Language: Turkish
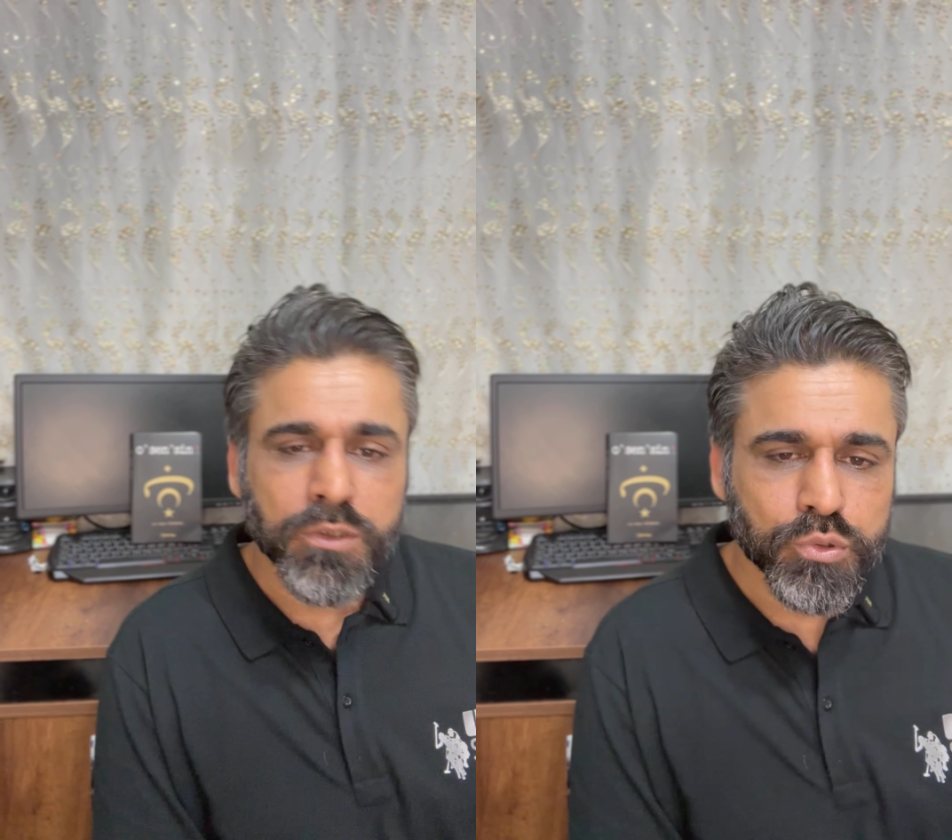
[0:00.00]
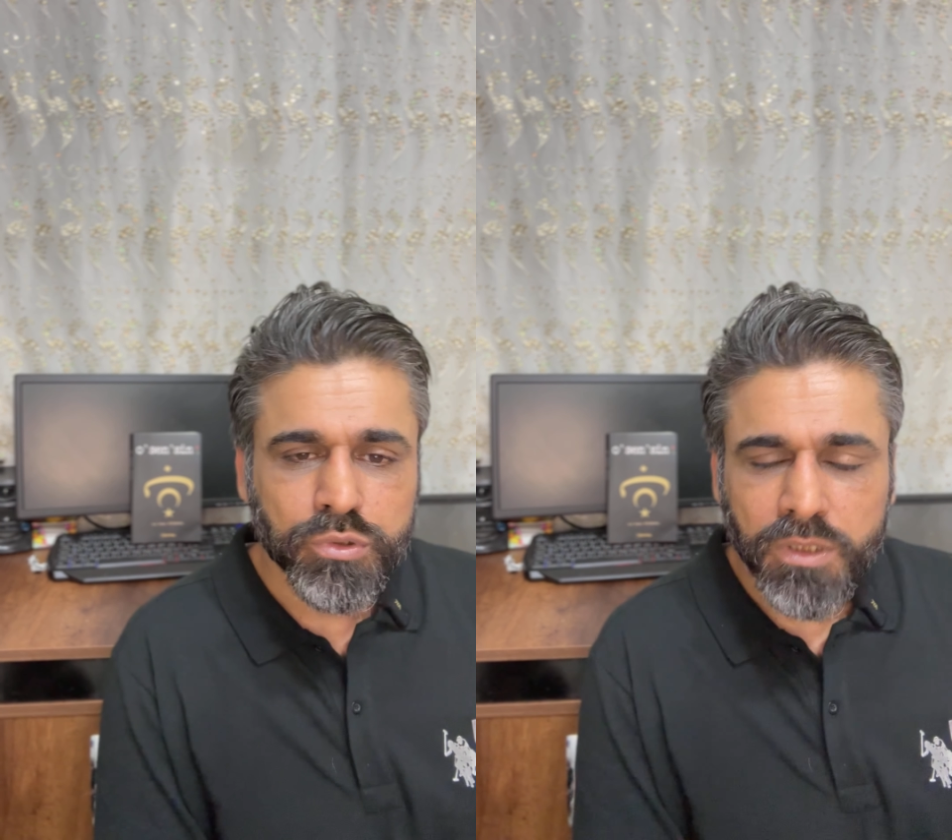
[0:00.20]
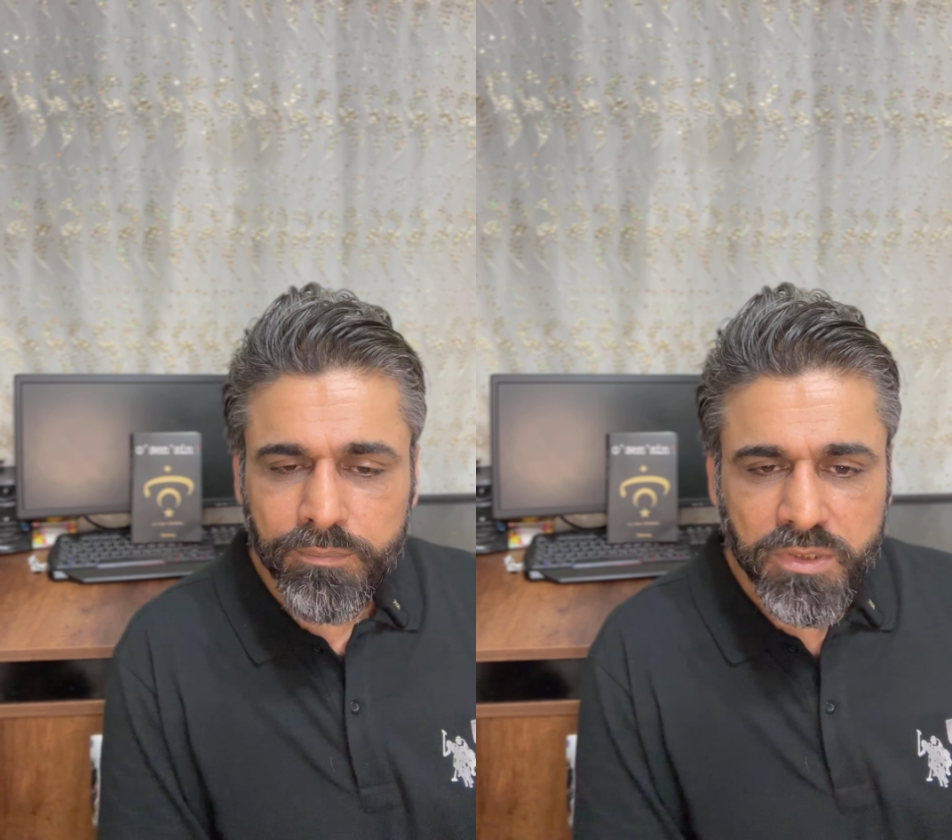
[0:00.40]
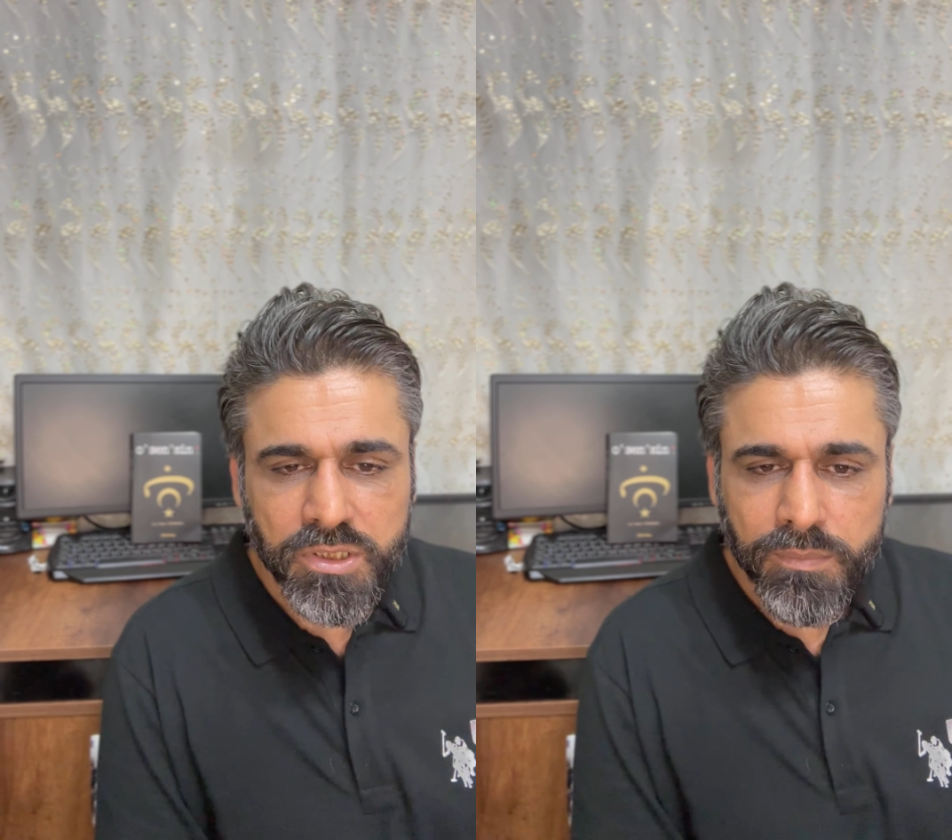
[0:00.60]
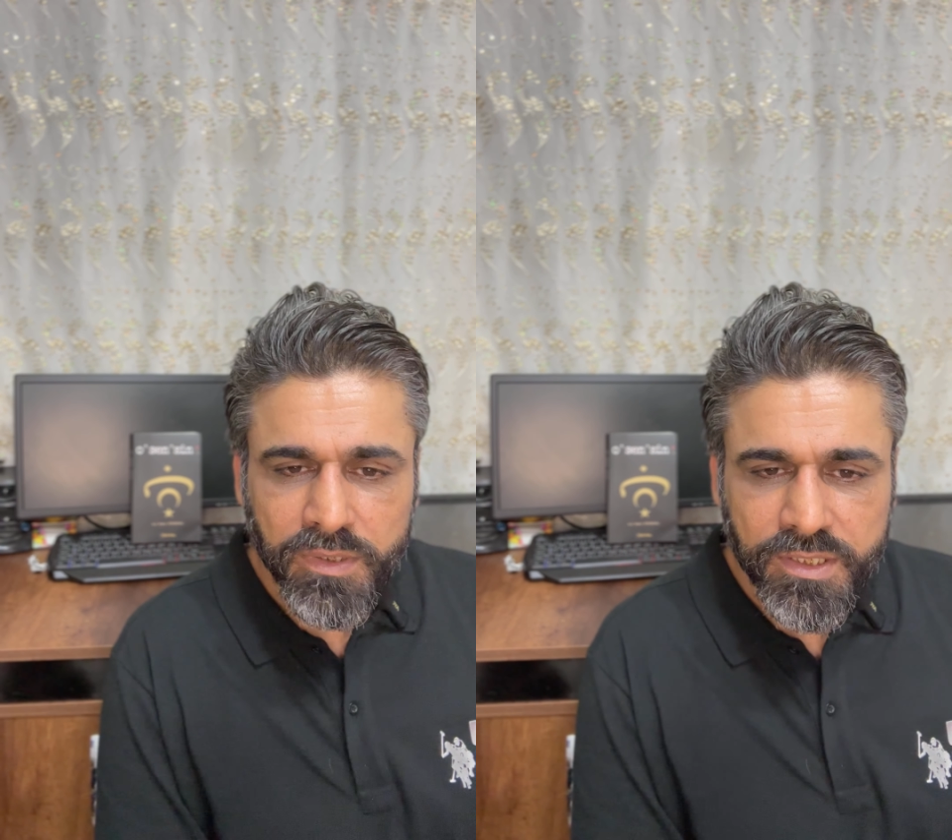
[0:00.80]
şundan bir
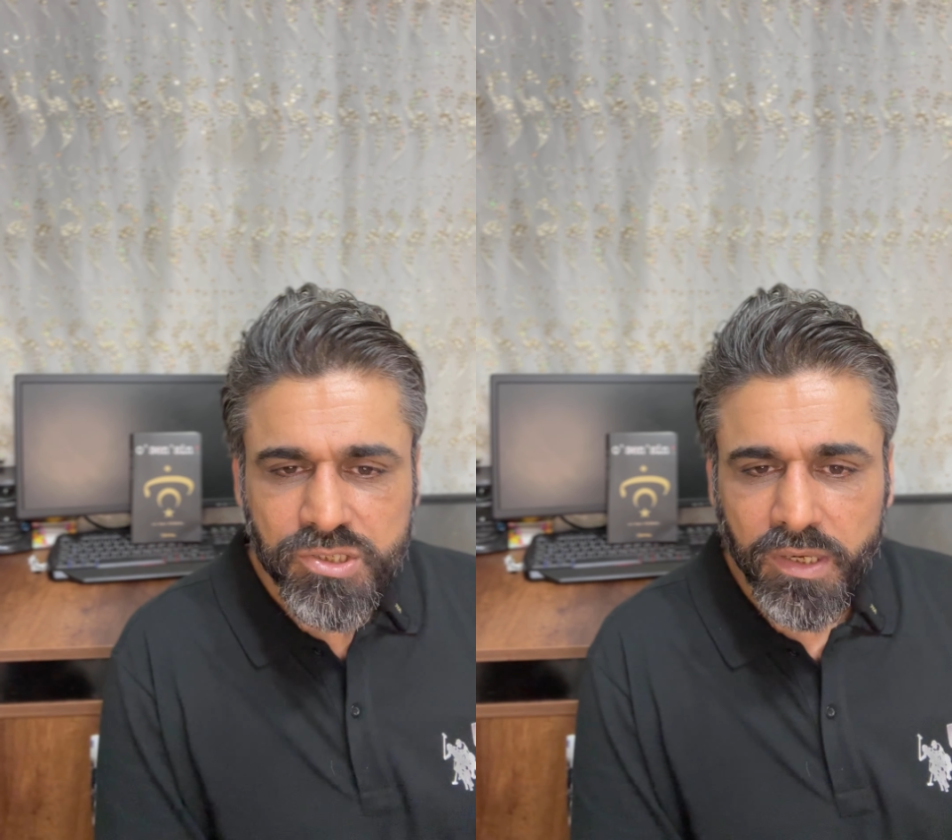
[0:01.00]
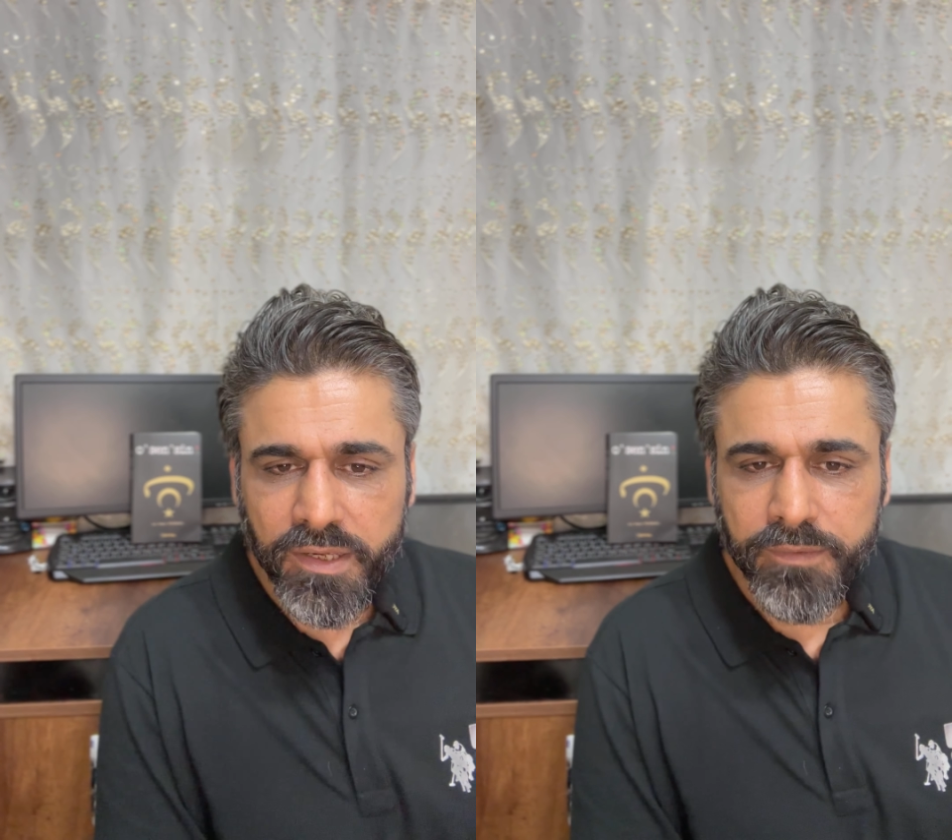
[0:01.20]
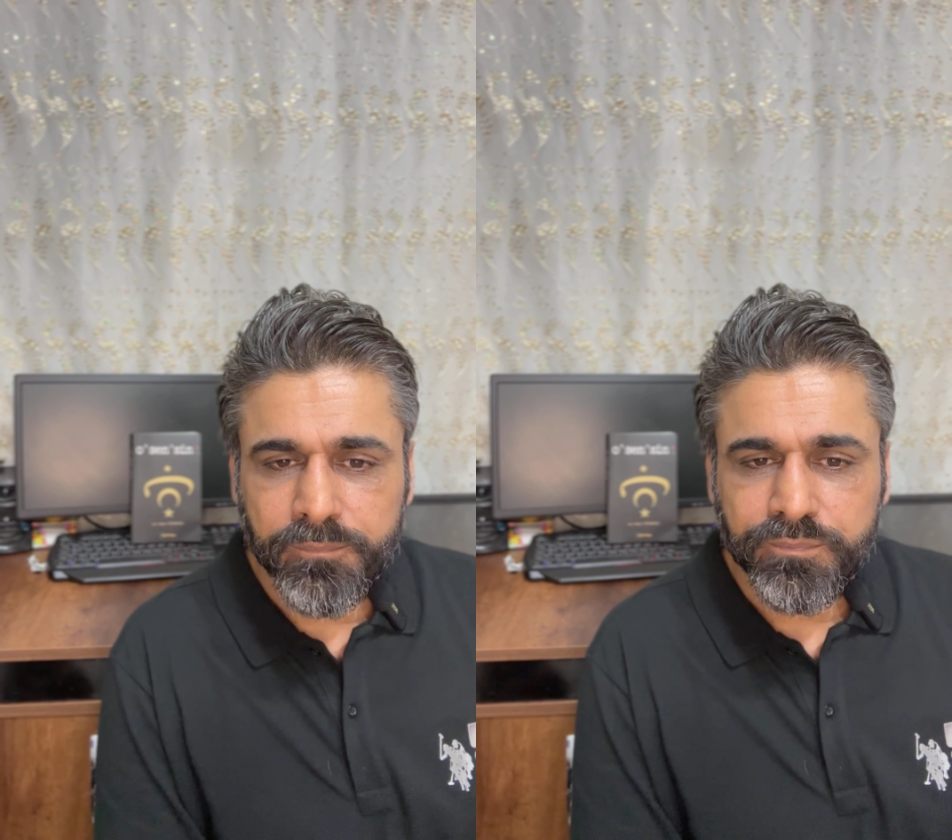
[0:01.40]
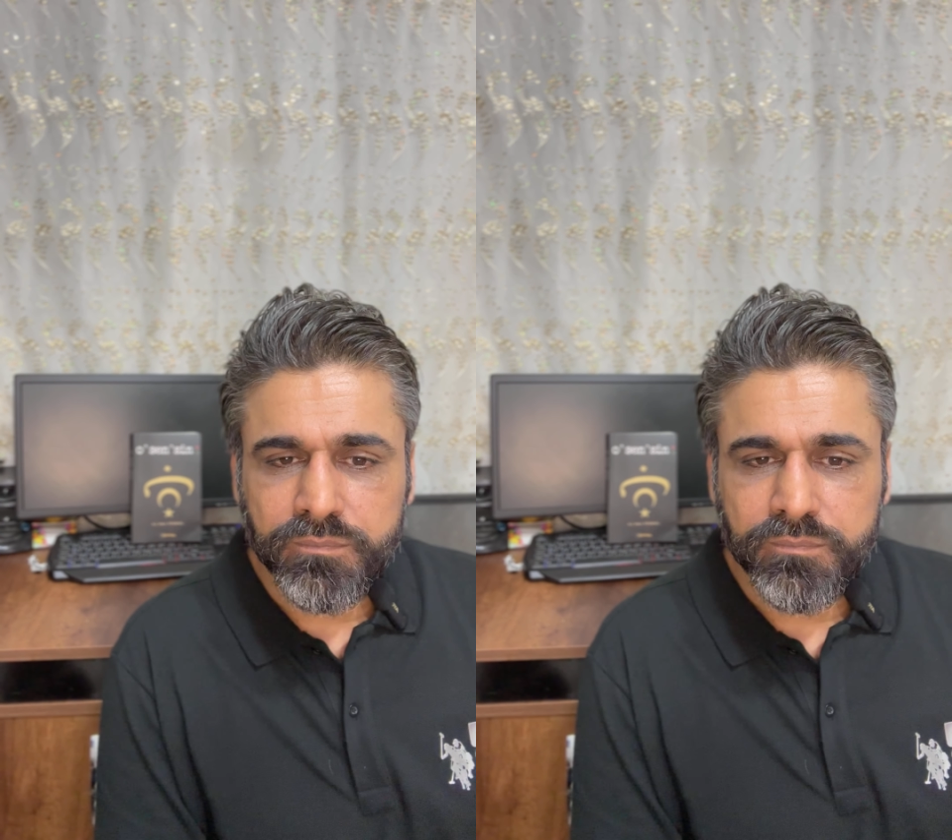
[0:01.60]
iki bilgi çalayım,